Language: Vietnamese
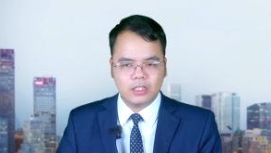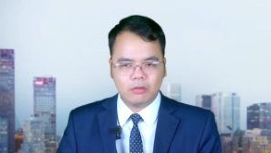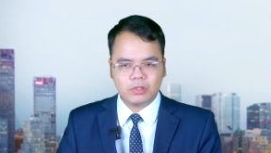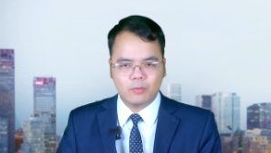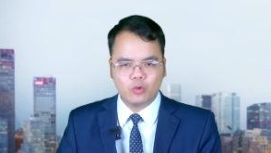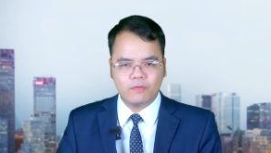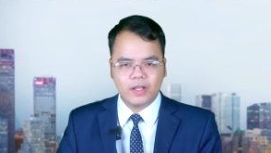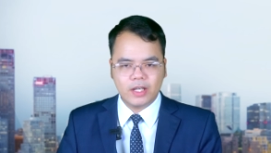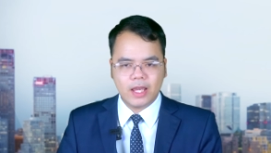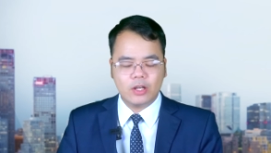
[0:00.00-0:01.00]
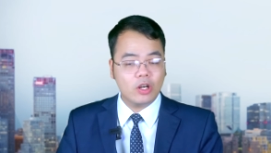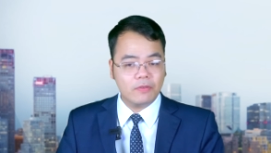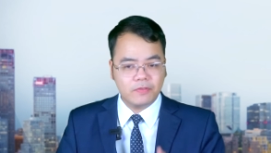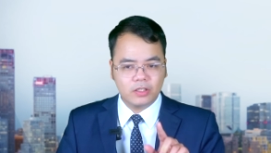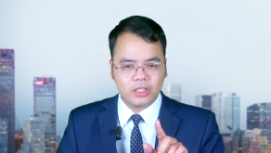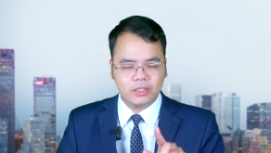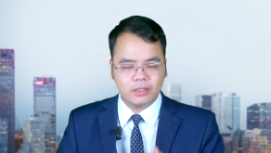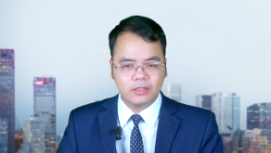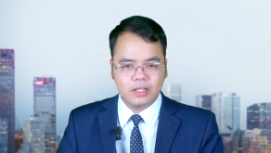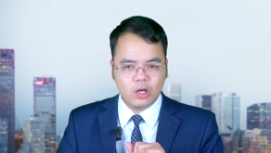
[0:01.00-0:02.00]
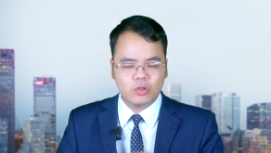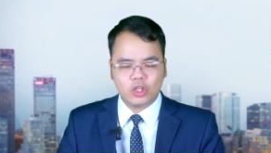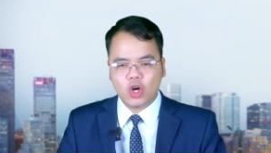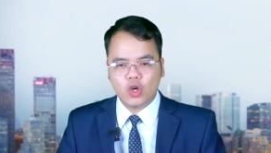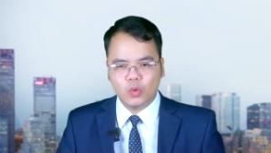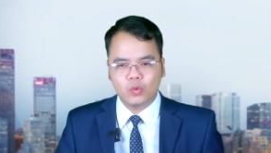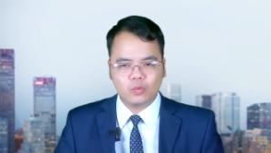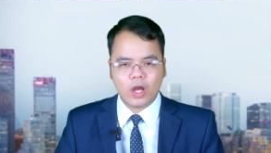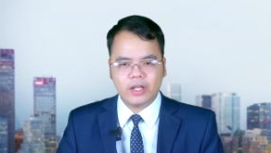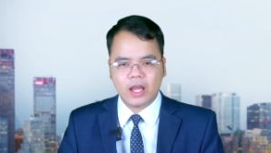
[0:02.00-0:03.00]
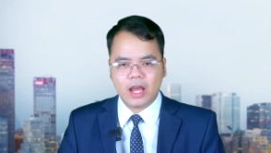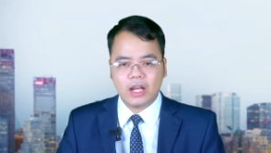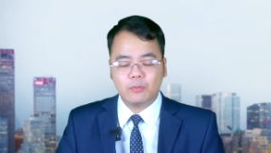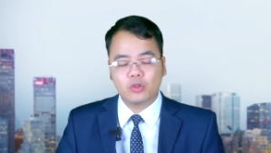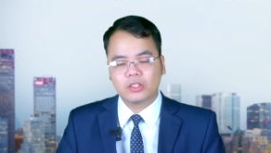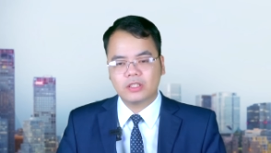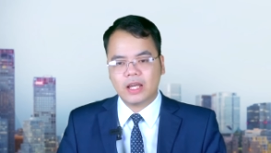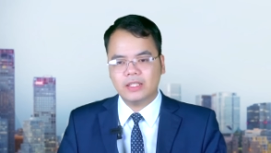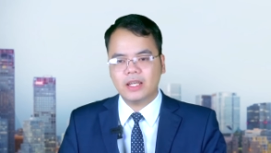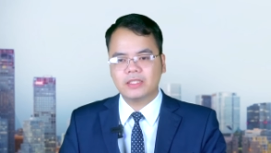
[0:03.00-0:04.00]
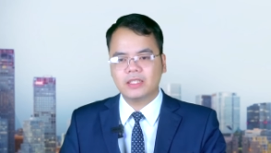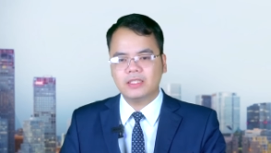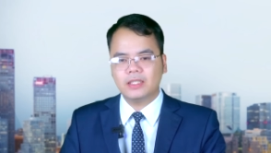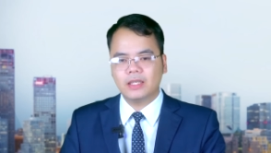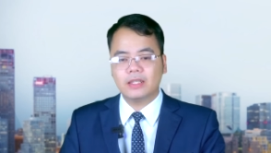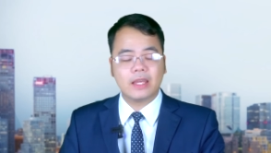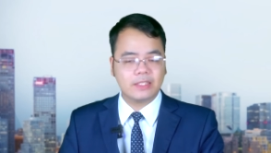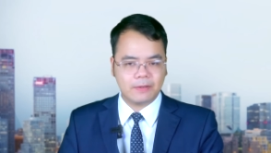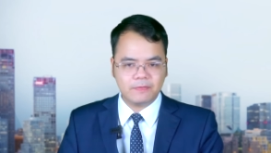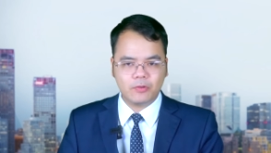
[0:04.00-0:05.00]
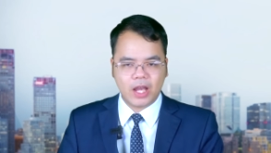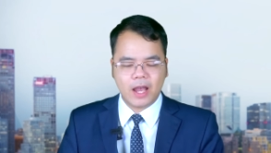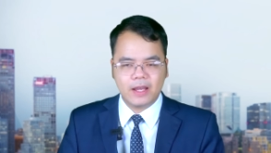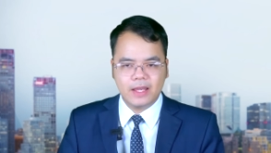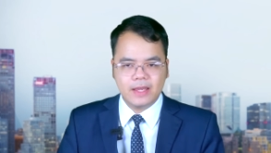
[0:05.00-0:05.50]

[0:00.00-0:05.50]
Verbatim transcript: Trọng tâm của vấn đề đó là phương Tây từ lâu đã coi Ukraine là một dự án địa chính trị để nhắm vào Nga.